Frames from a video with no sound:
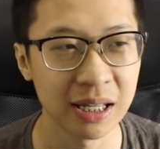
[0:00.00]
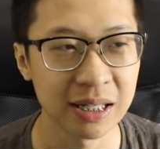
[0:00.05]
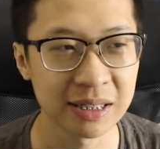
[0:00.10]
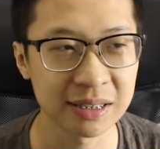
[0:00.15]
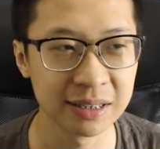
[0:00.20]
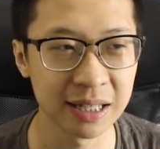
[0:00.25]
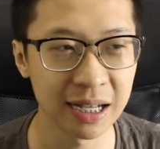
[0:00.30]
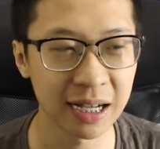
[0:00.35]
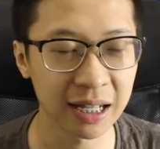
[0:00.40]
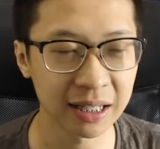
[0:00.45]

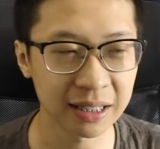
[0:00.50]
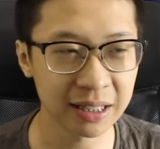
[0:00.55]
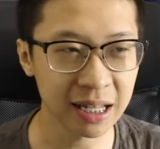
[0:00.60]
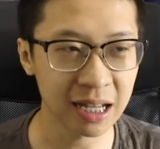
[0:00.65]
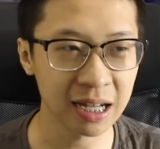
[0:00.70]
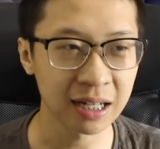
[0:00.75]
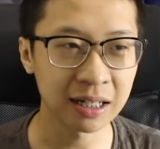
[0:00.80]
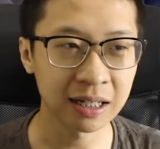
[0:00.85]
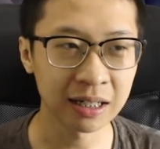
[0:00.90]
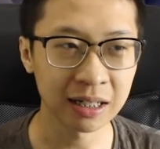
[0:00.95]
Sedangkan
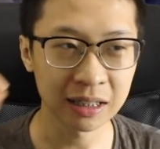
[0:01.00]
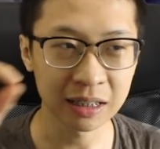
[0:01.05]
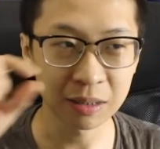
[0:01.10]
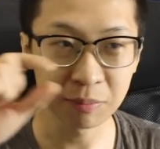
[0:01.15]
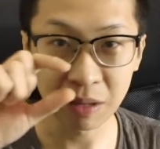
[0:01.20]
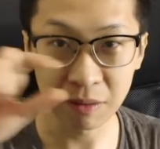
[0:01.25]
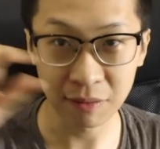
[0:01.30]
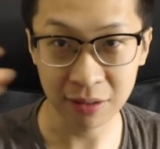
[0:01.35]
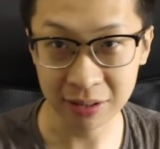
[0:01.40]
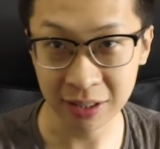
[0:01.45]
yang di
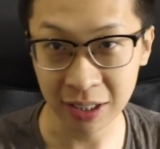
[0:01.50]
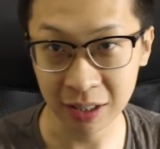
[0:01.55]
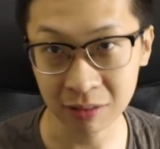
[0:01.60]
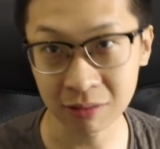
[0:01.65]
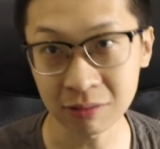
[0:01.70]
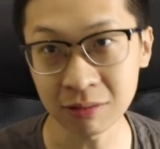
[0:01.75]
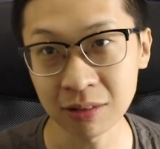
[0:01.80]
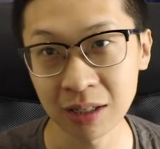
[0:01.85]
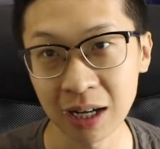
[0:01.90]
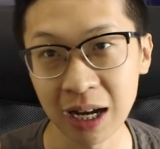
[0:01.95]
bawahnya
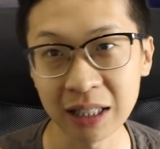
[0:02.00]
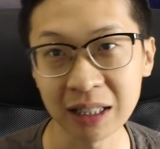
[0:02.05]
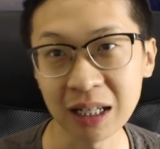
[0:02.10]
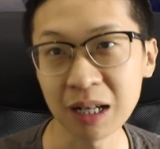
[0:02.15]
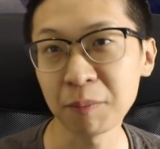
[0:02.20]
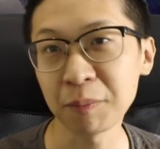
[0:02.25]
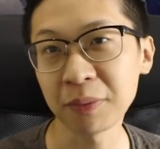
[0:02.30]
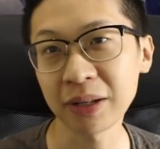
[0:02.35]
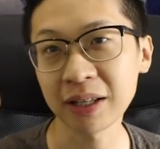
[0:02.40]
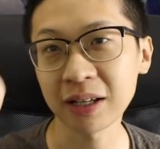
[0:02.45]
itu
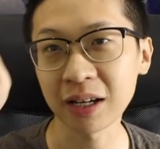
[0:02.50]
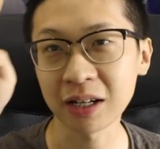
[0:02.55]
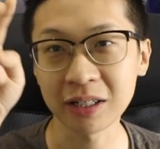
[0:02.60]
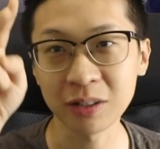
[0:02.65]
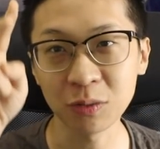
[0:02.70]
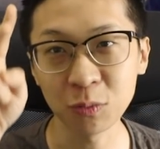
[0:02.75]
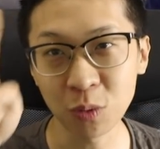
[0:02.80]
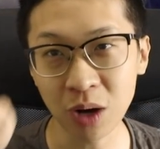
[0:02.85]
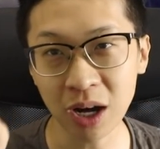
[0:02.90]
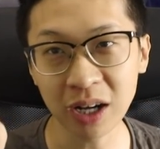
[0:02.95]
adalah peringkat
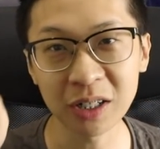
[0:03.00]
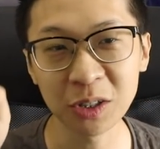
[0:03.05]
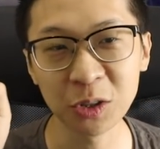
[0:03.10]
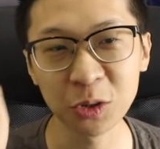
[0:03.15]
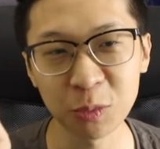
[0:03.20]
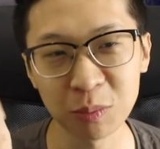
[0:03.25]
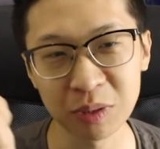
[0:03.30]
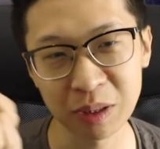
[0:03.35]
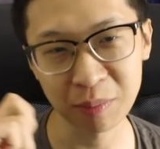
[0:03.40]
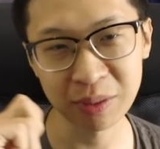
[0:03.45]
dua di
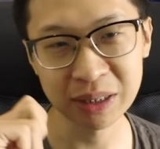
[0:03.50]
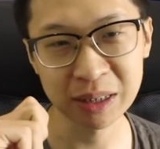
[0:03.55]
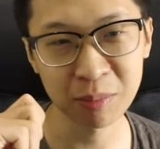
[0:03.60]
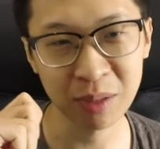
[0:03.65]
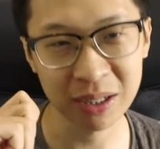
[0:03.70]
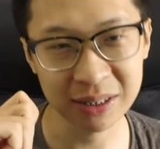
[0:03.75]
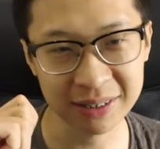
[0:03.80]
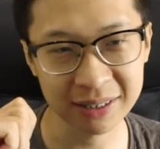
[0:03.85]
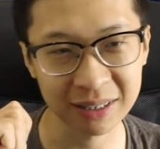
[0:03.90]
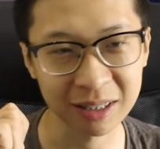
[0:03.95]
grupnya
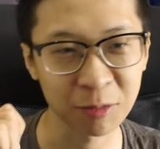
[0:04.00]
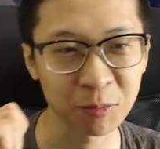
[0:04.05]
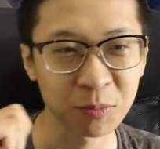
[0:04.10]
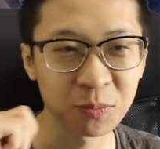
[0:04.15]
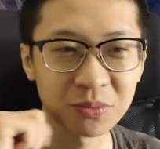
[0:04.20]
masing-masing.